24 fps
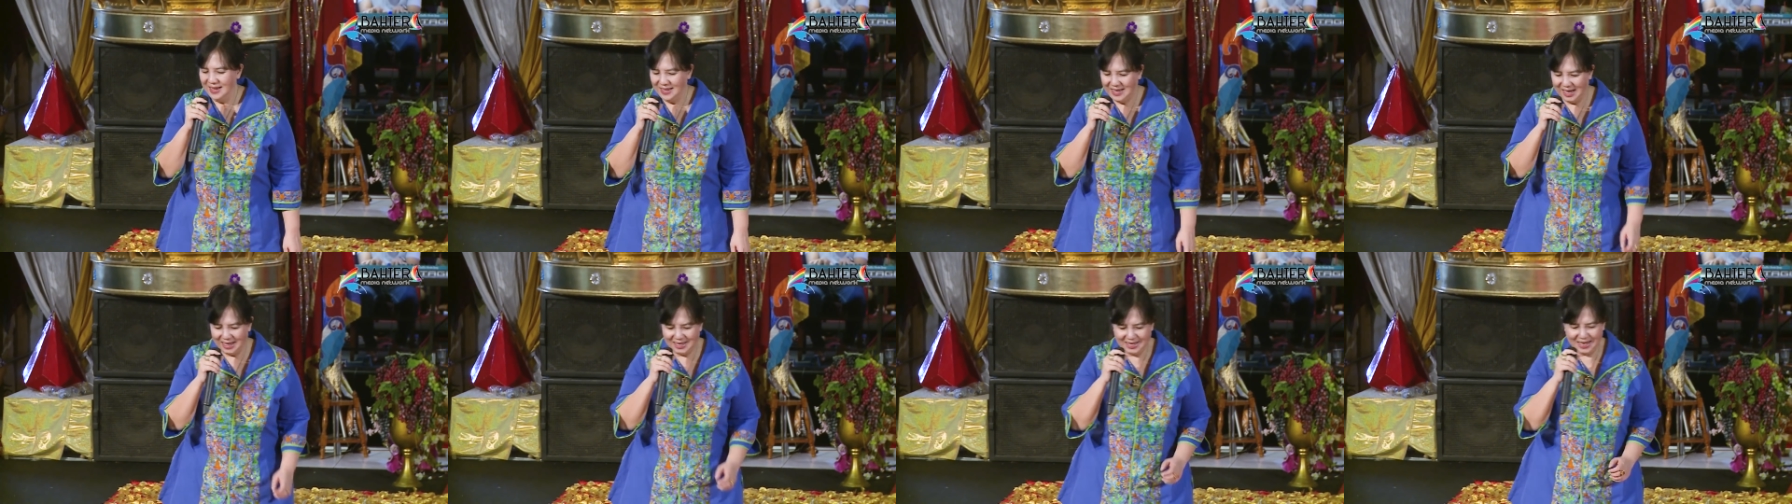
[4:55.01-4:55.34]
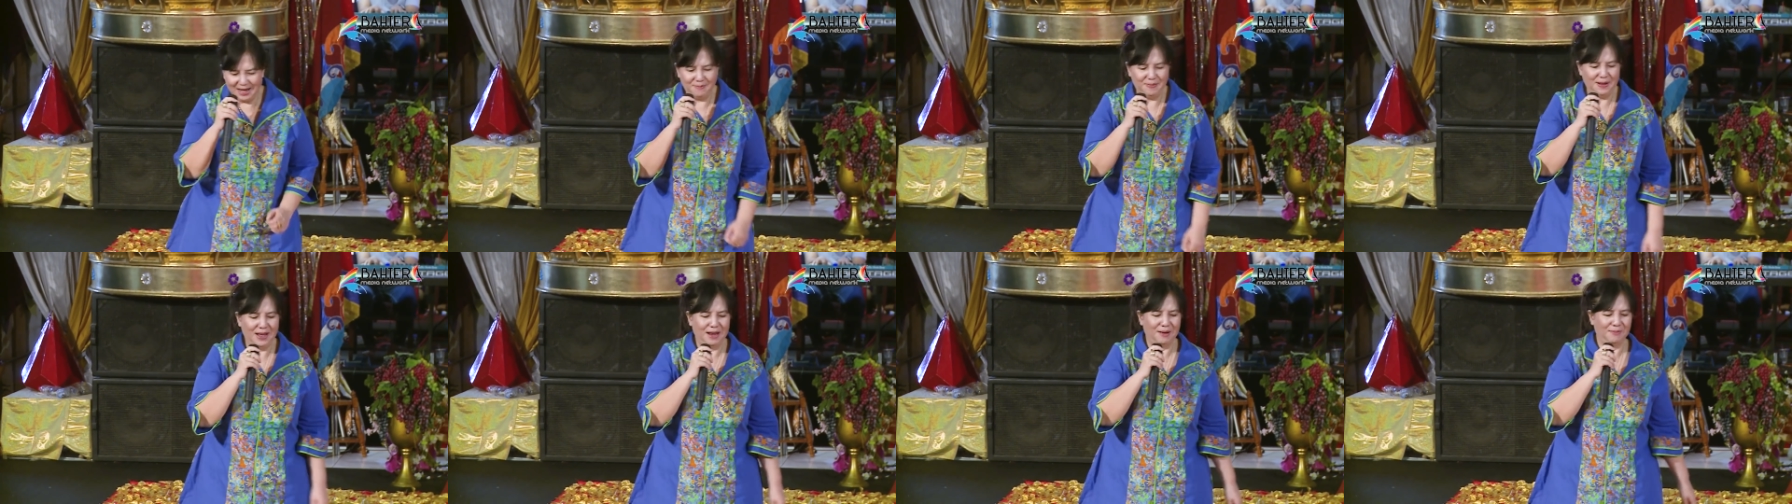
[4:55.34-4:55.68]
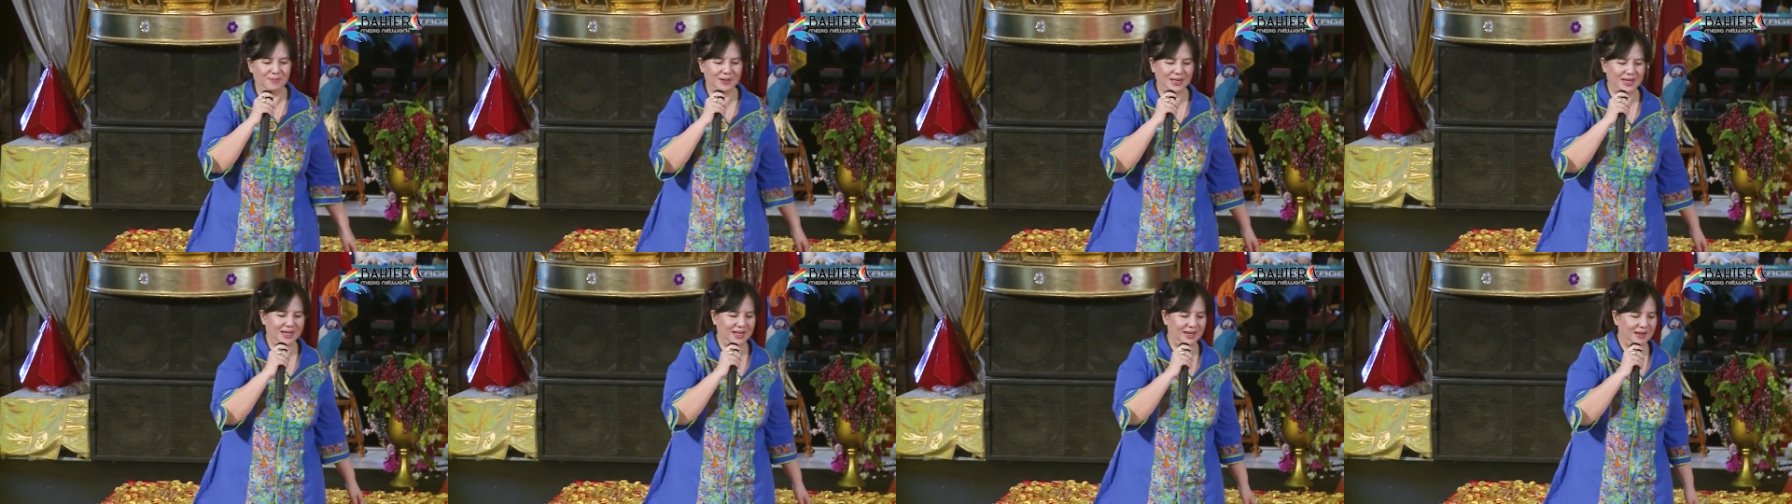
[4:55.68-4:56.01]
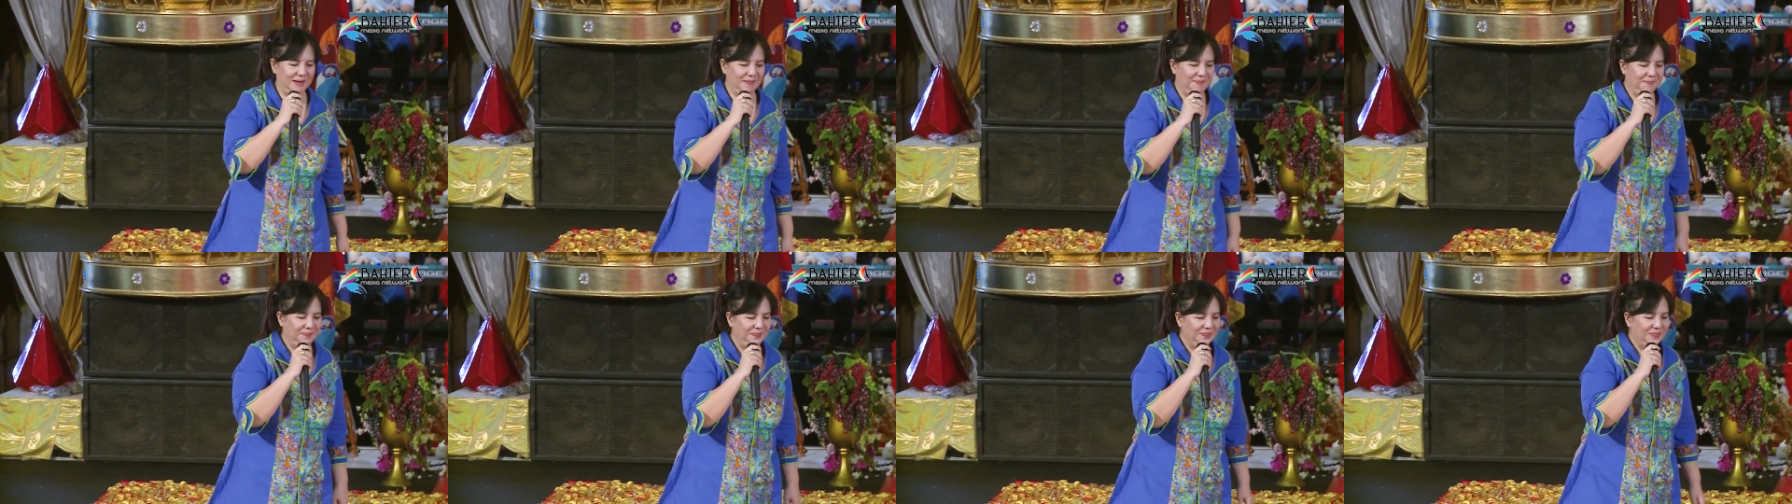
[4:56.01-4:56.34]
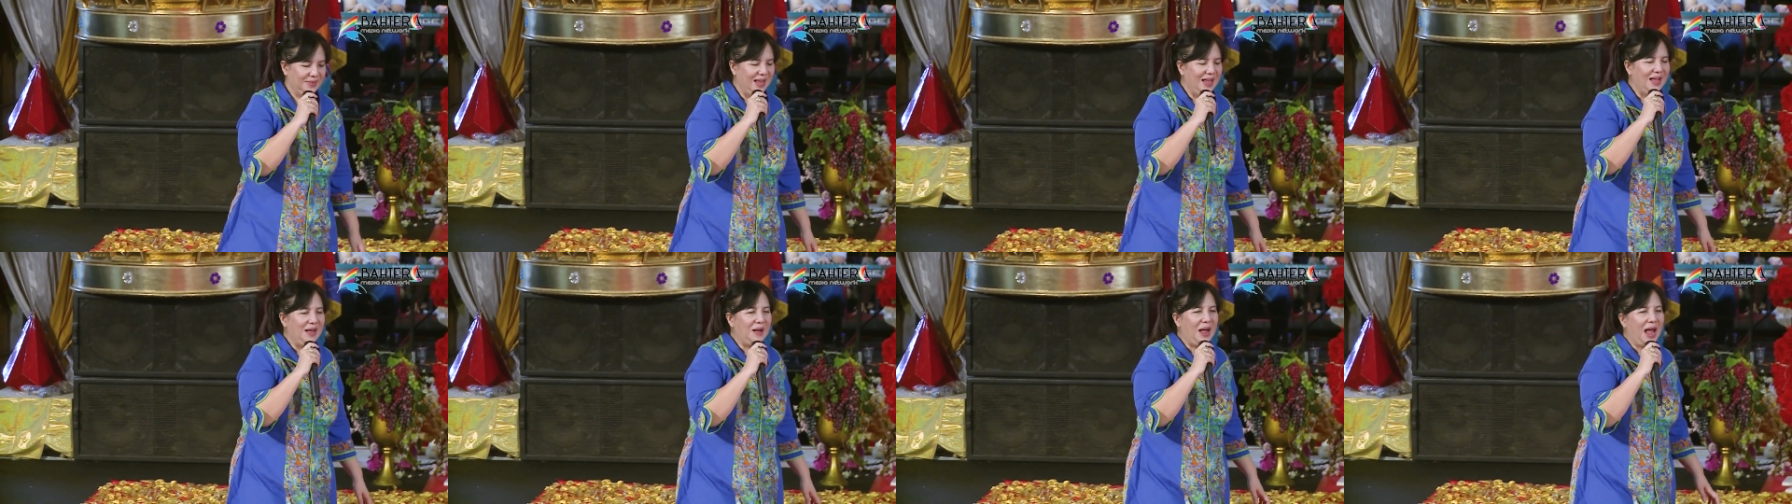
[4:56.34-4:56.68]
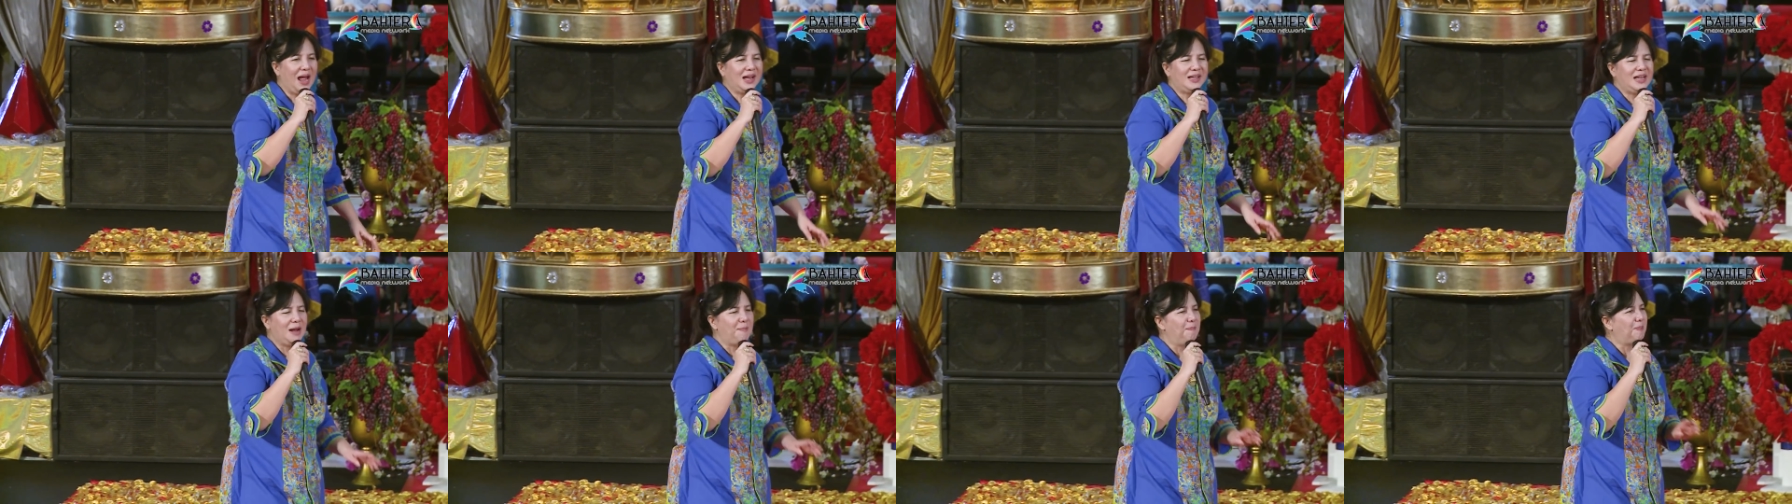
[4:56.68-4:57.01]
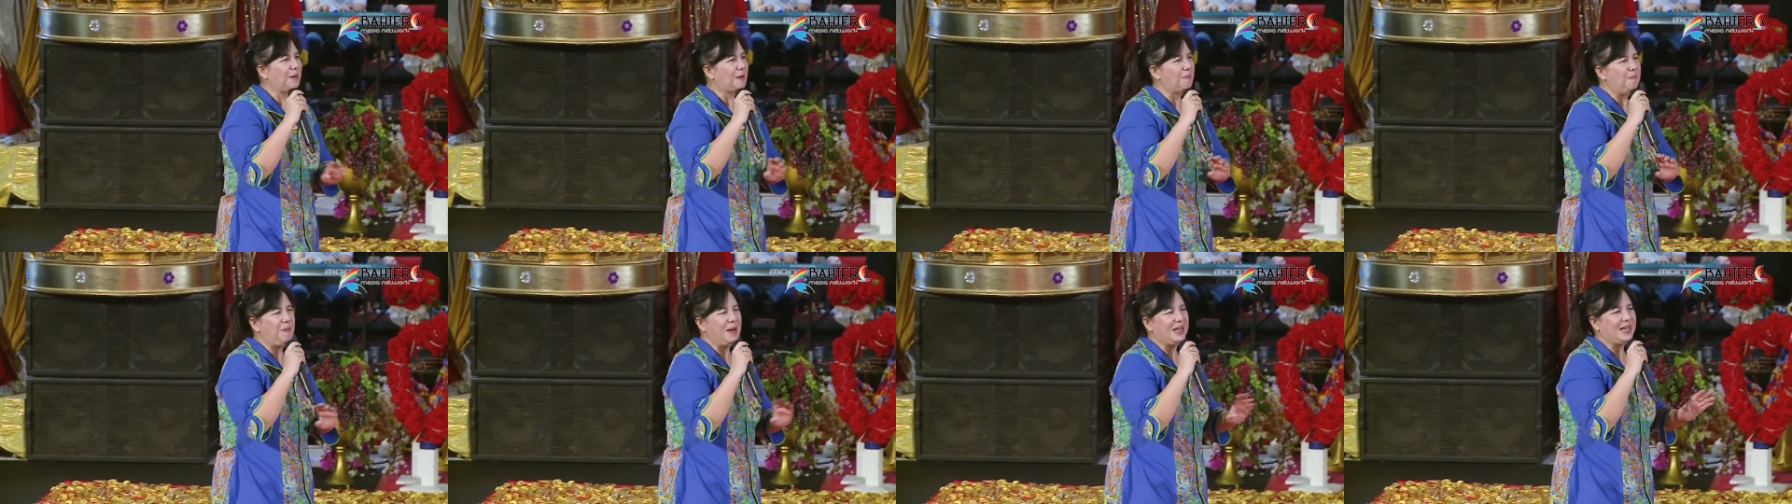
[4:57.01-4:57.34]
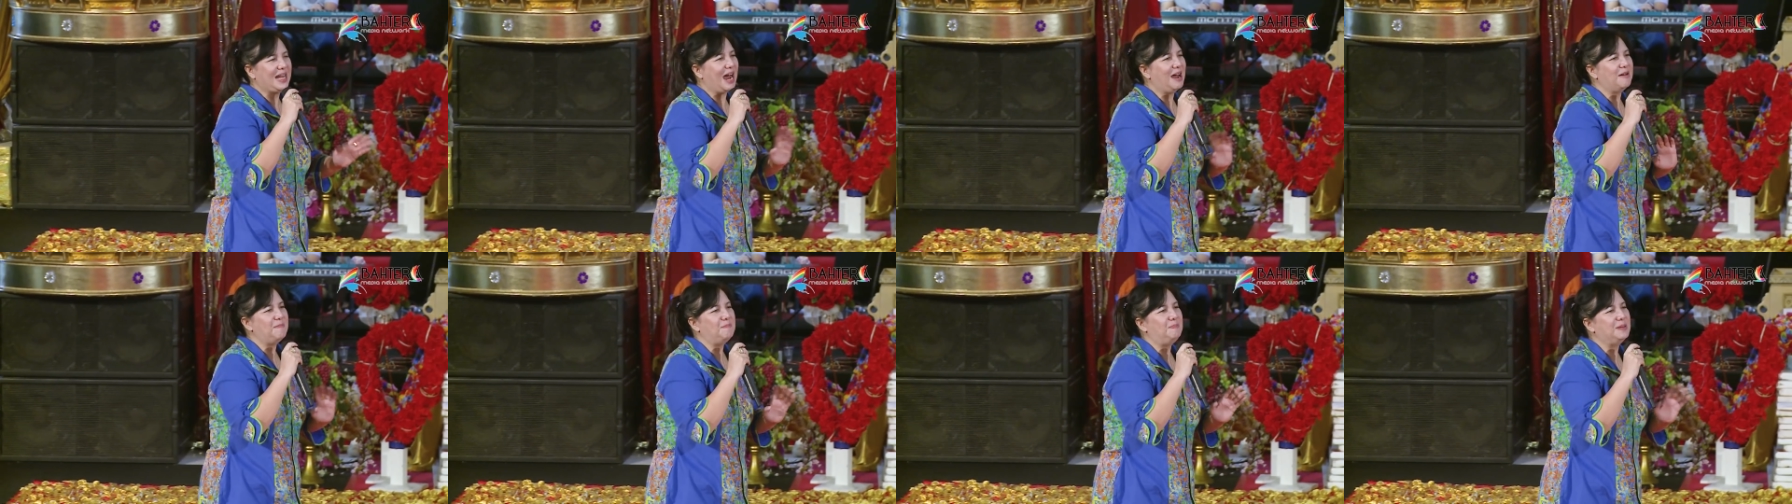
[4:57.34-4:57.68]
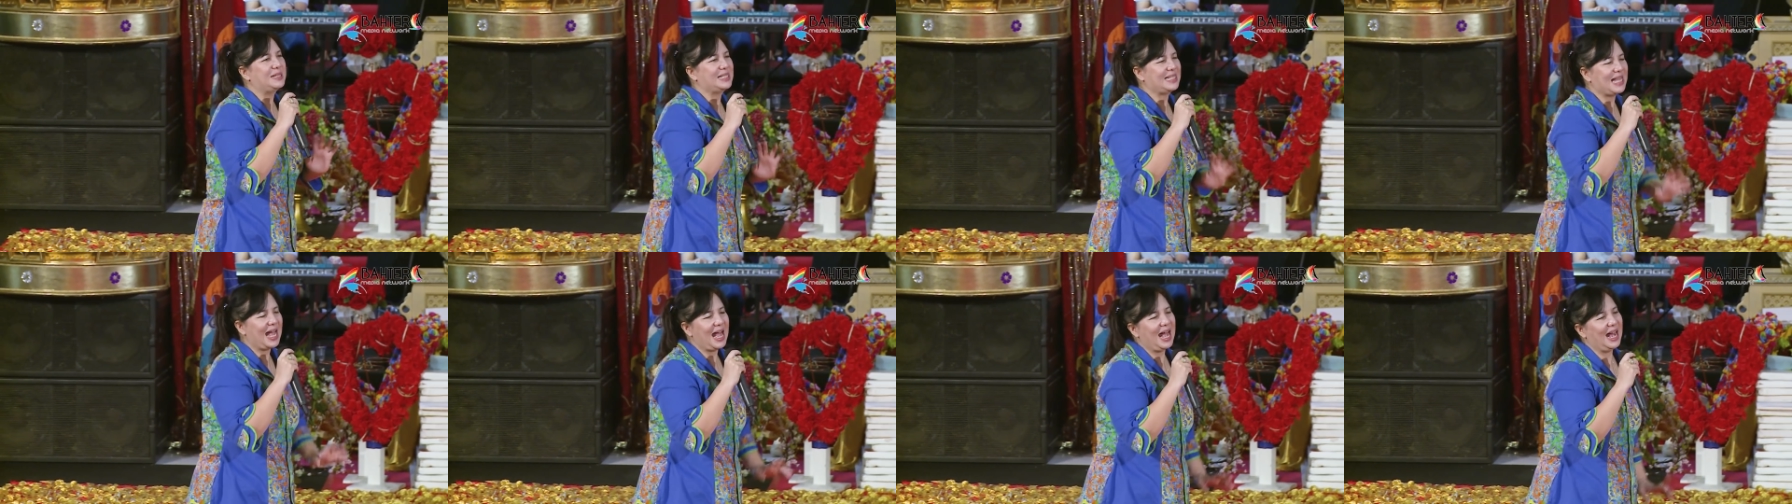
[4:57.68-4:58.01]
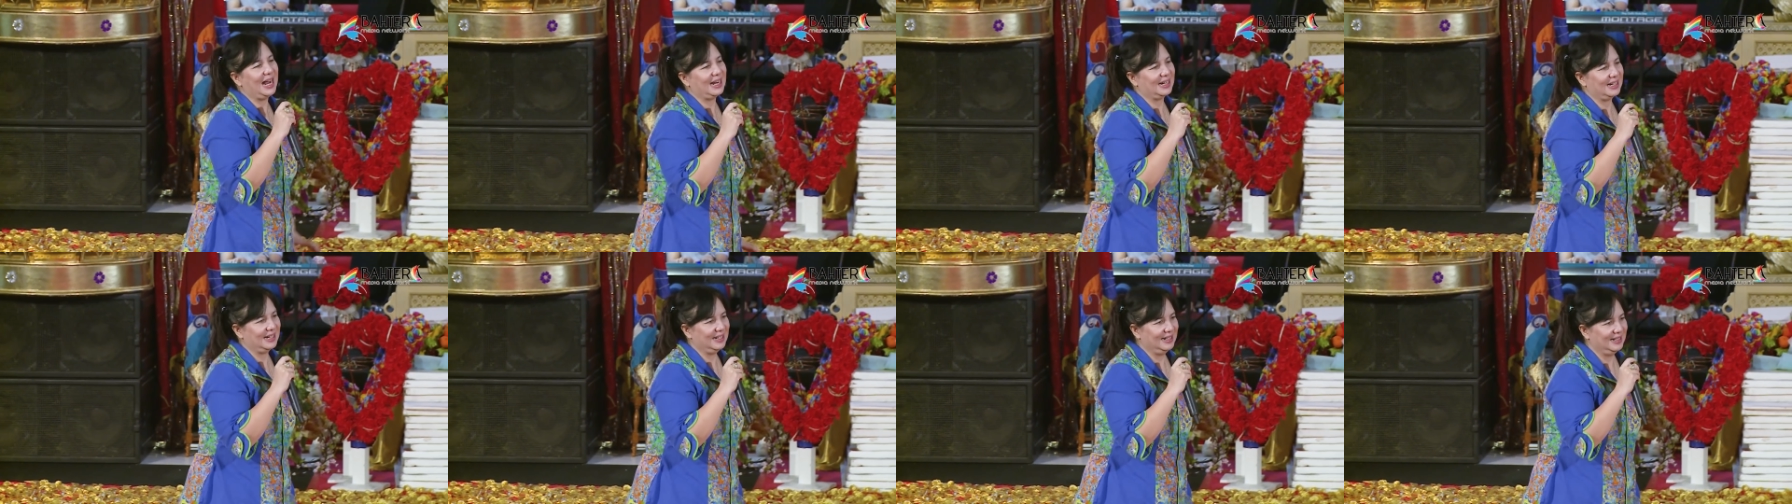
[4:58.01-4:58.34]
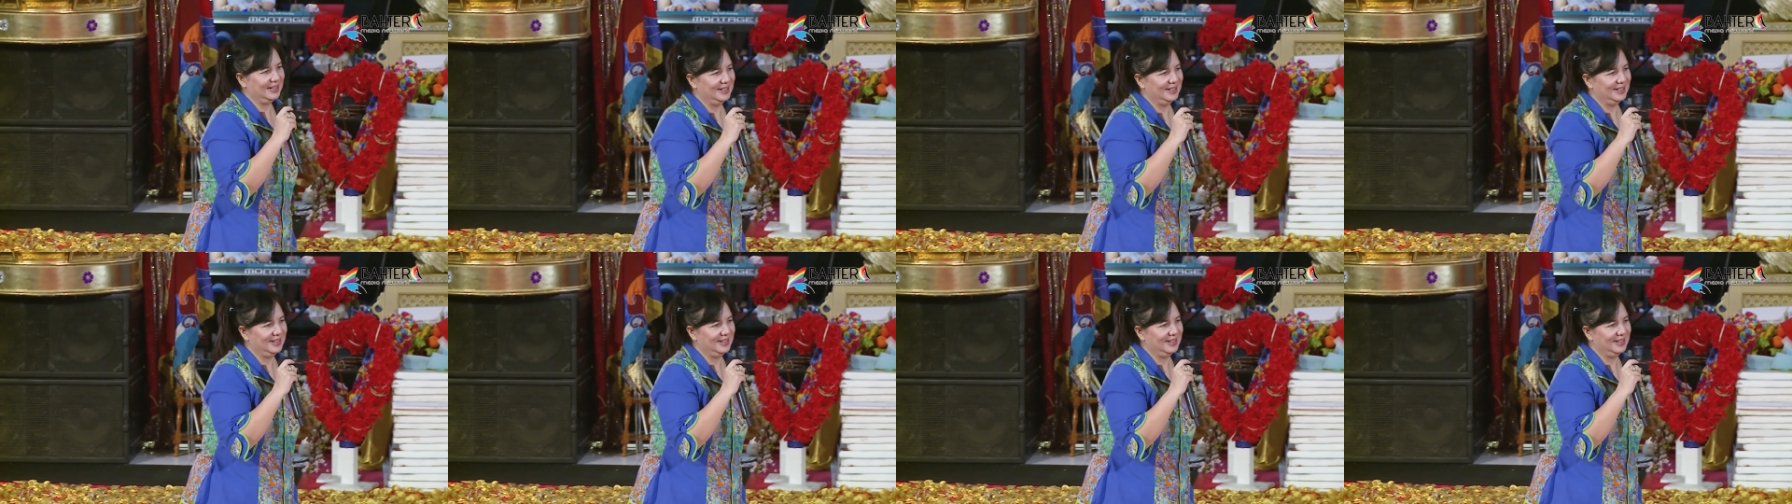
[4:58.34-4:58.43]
Dan dia bilang begini, ada perbedaan besar